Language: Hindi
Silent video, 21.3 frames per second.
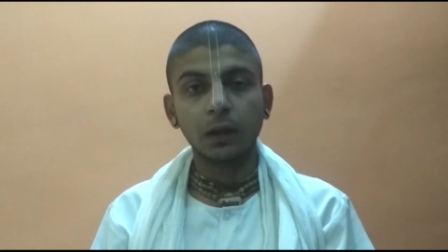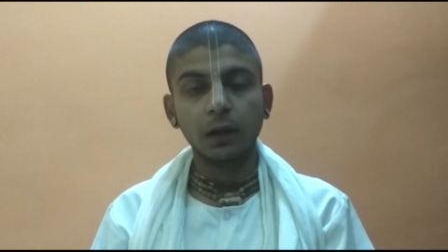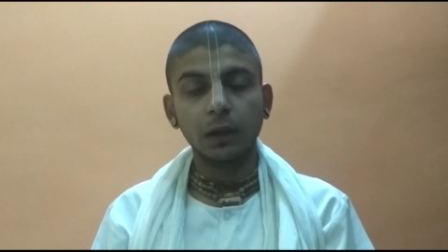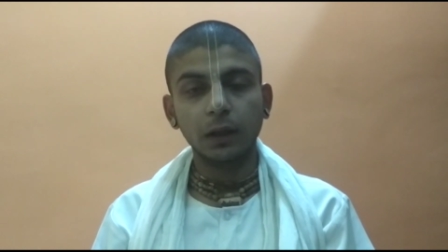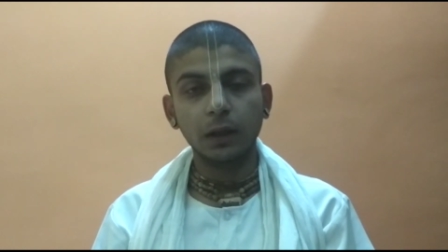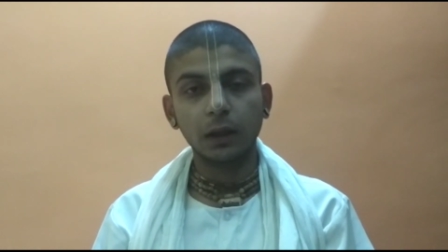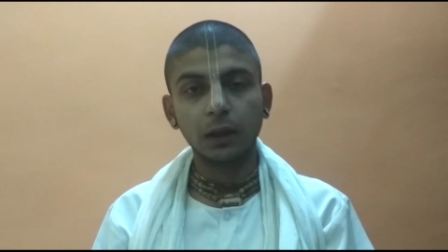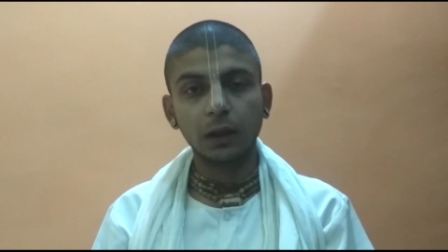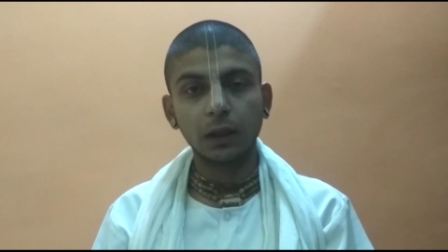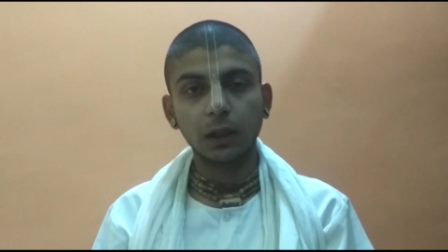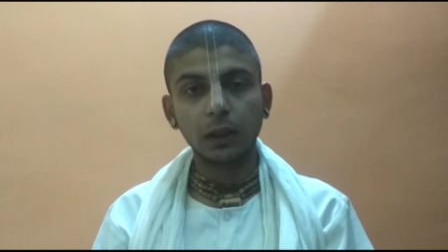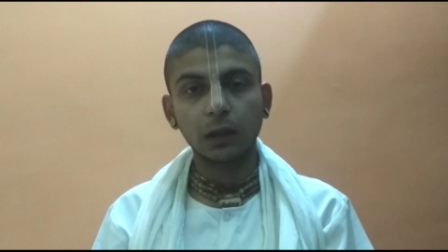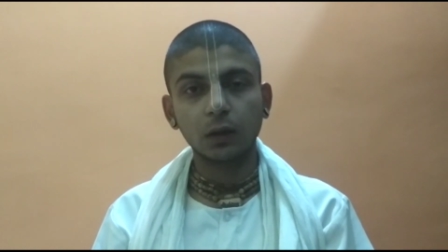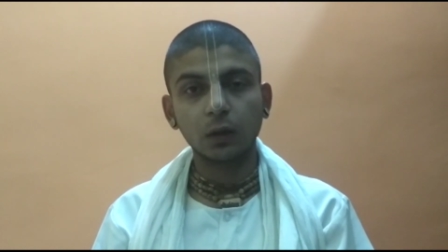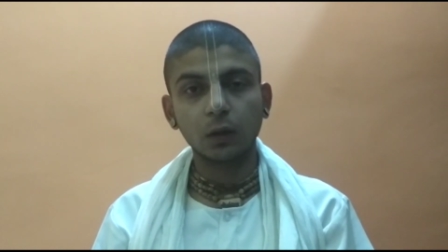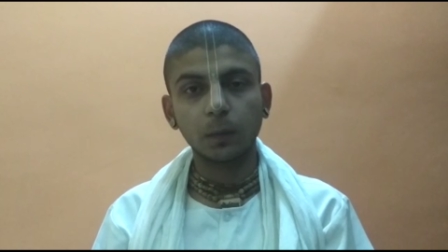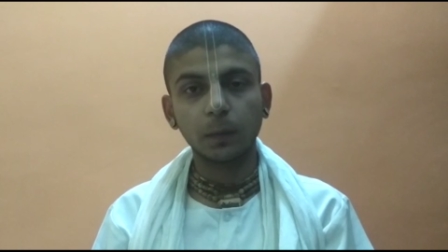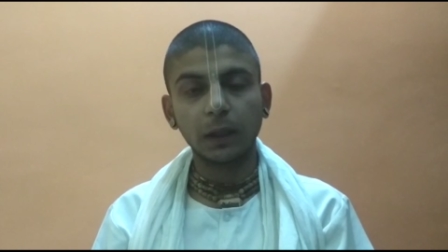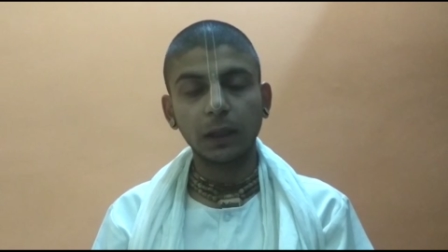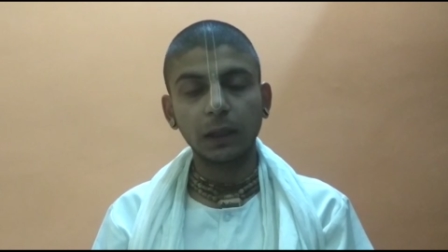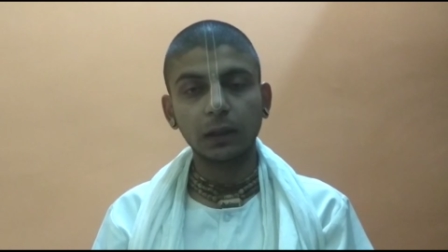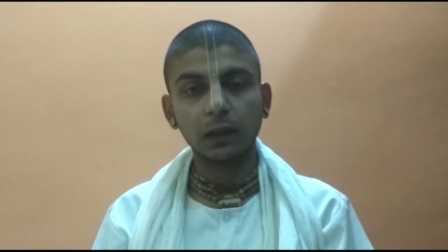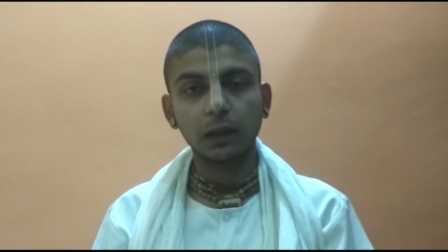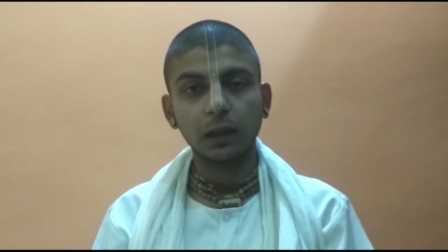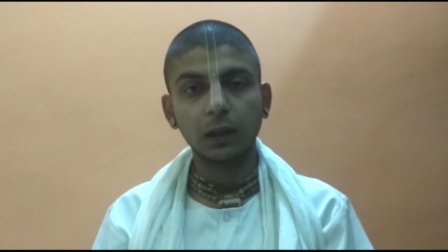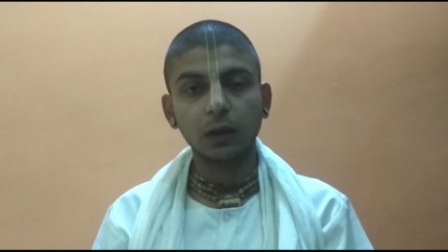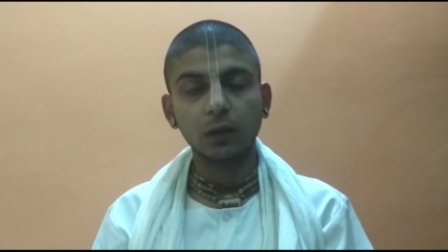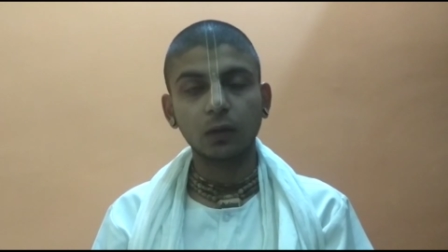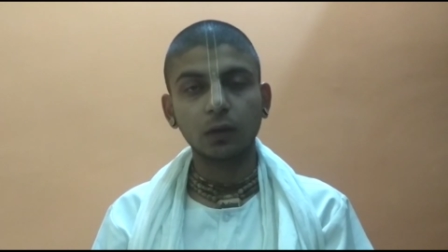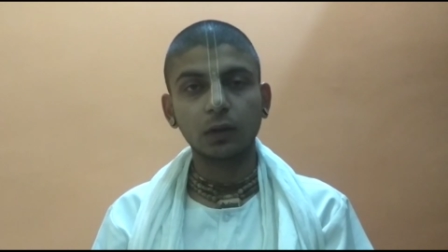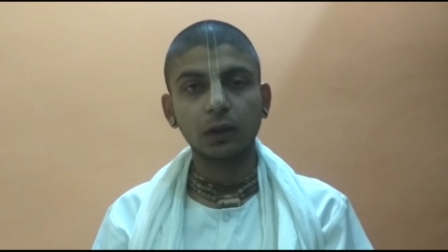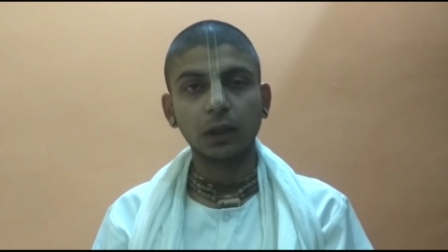नित्य रसोपासना
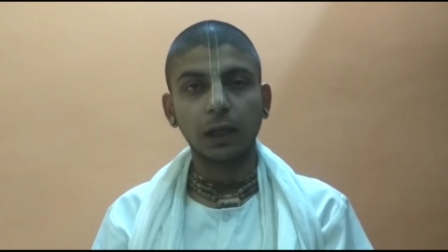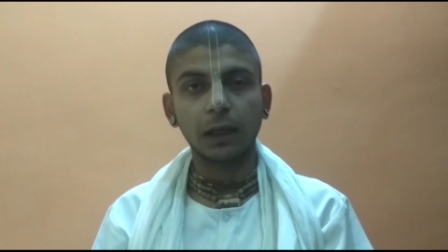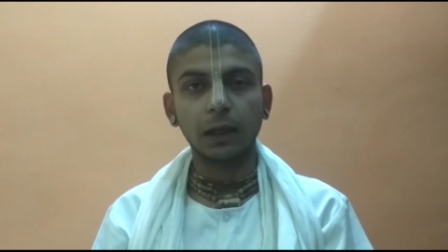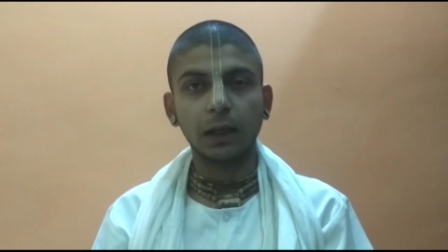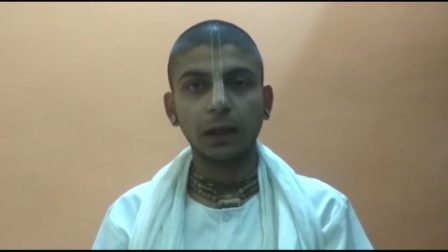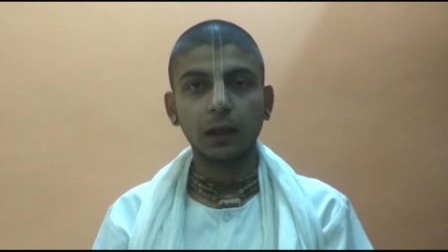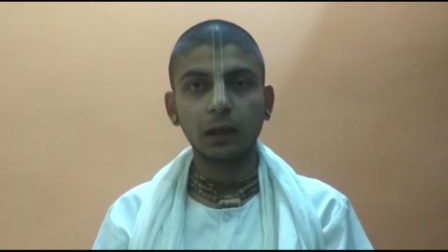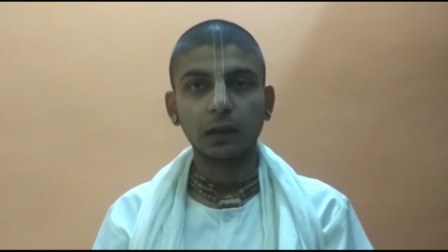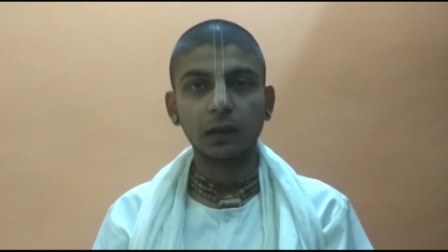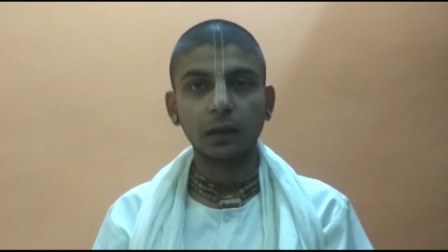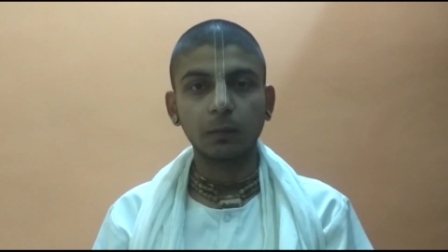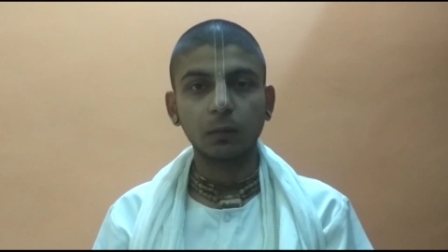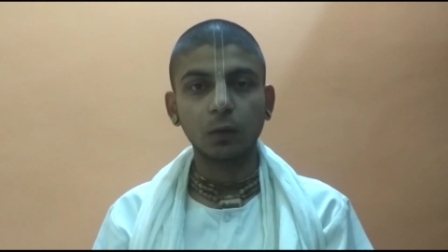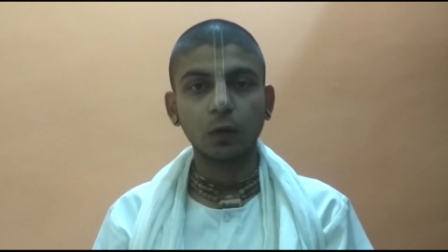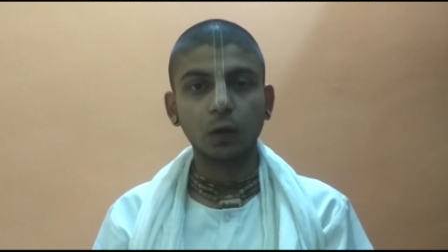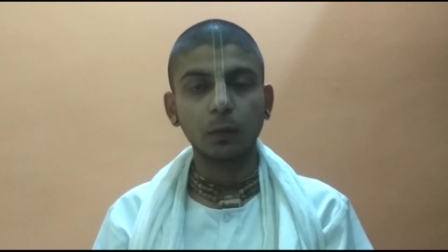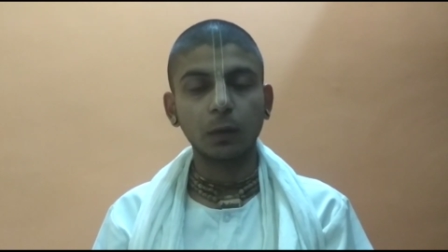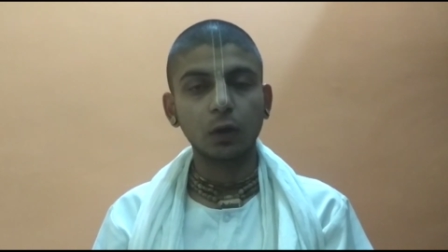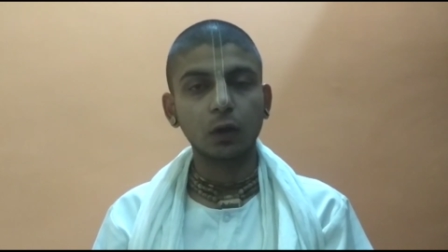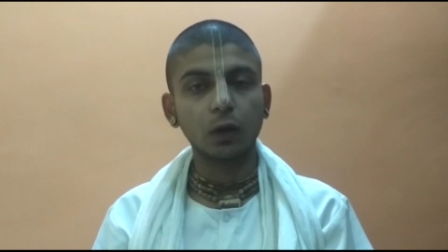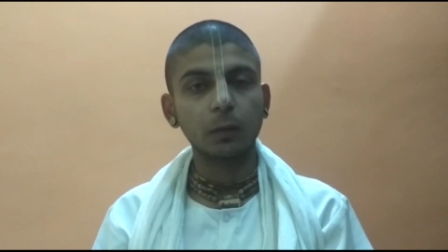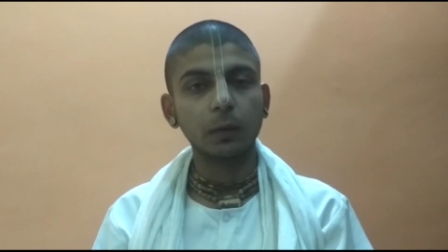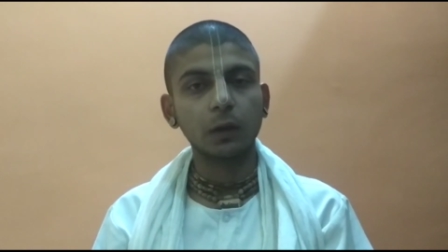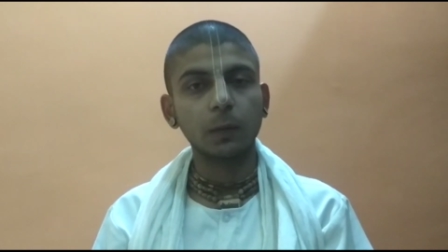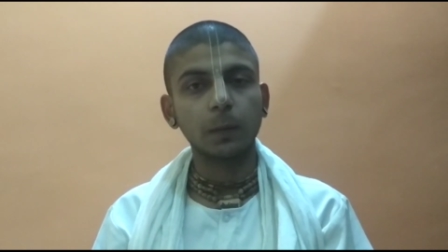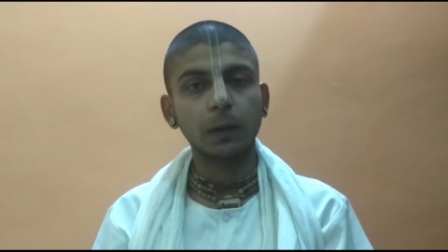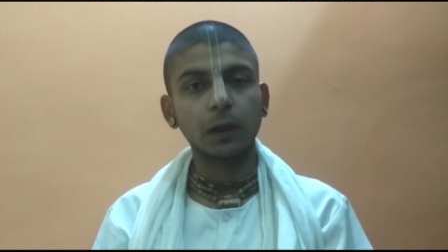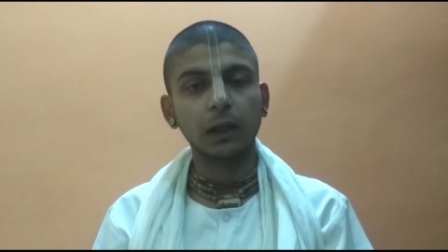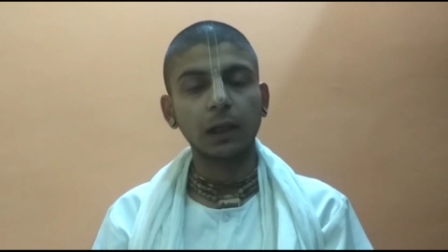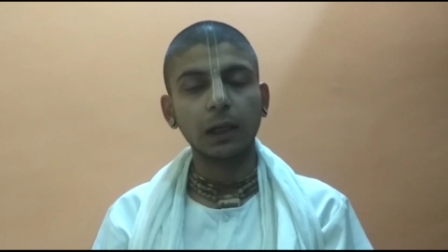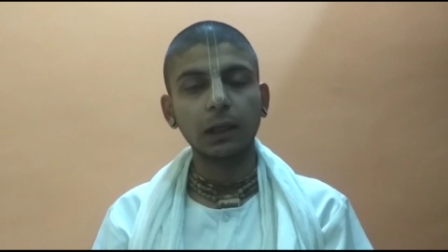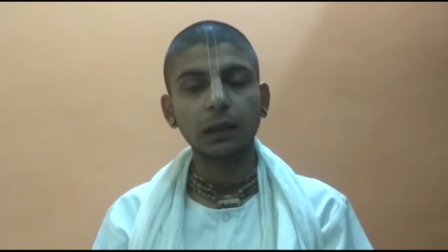को साधारण शब्दों में तो हम इस
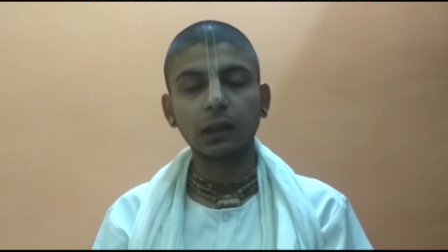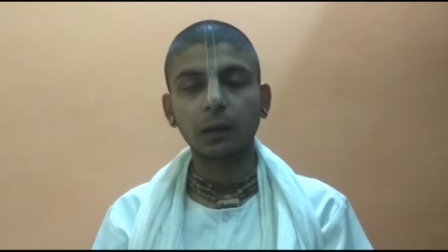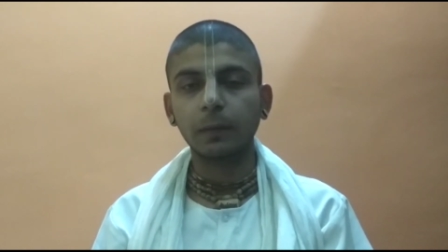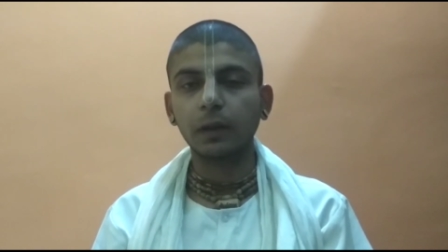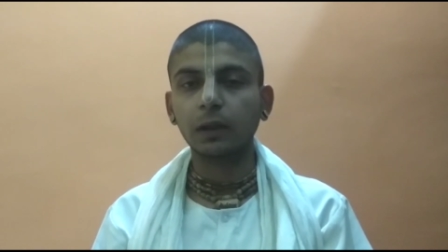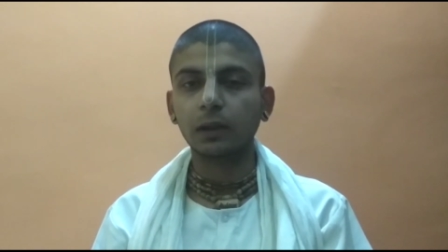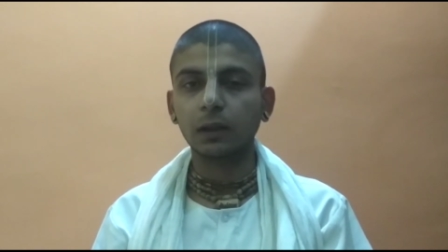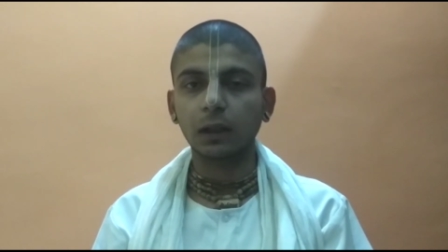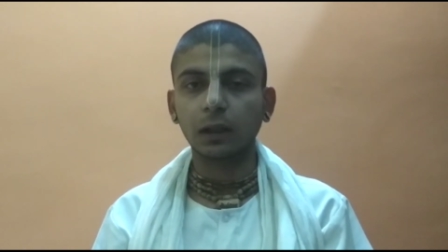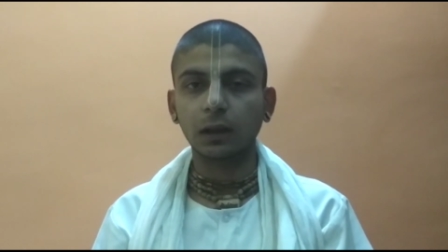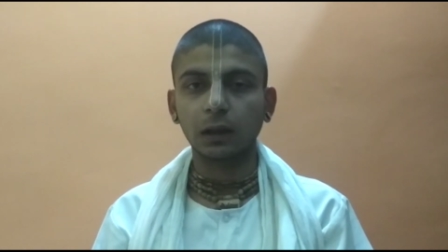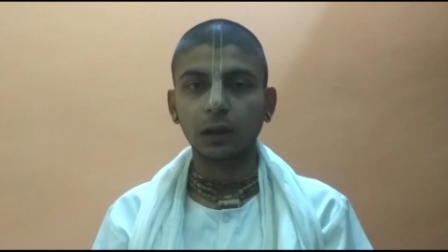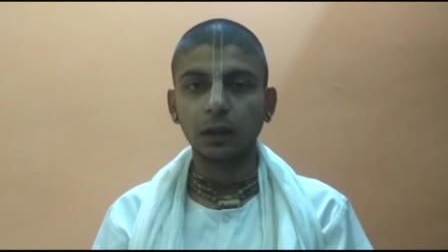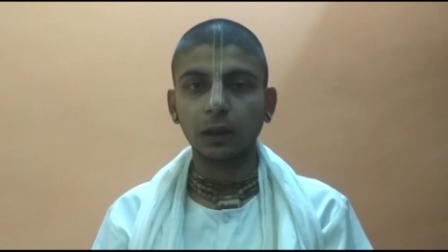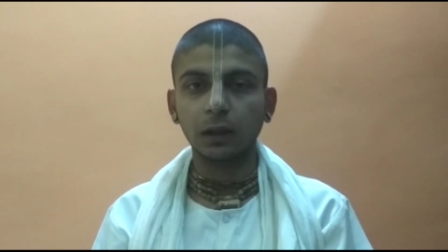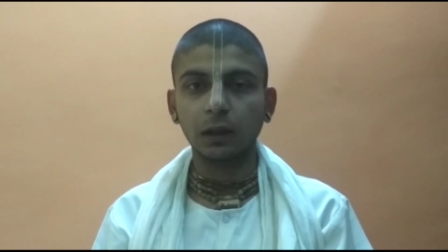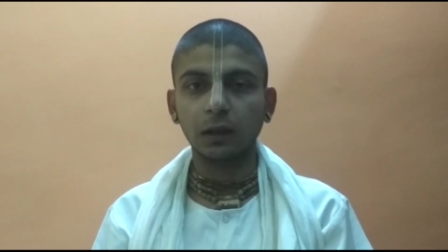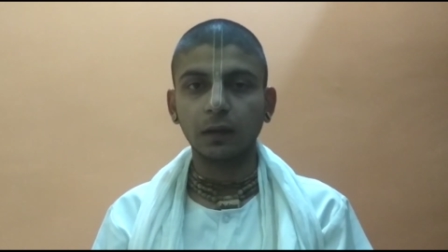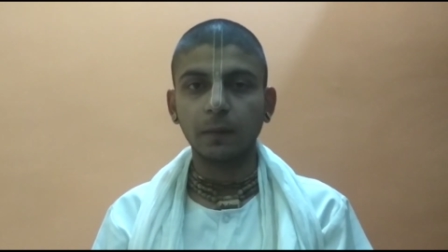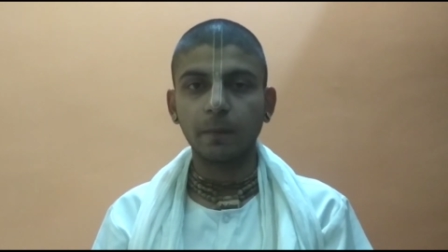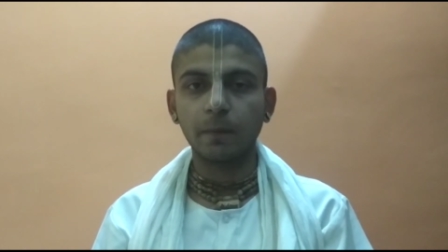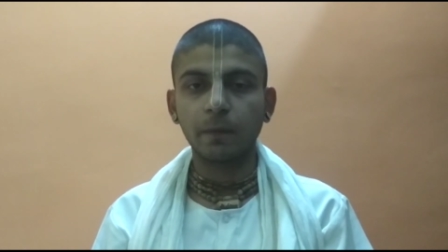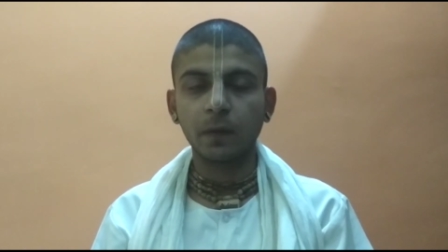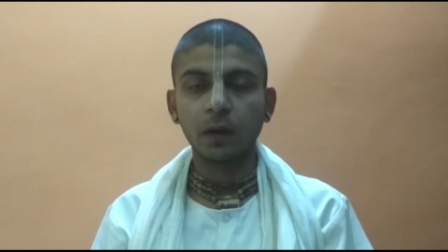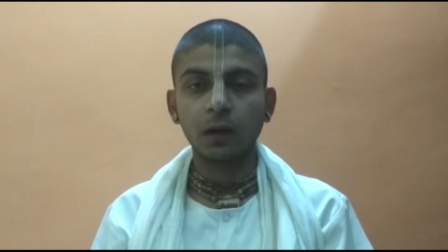प्रकार समझ सकते हैं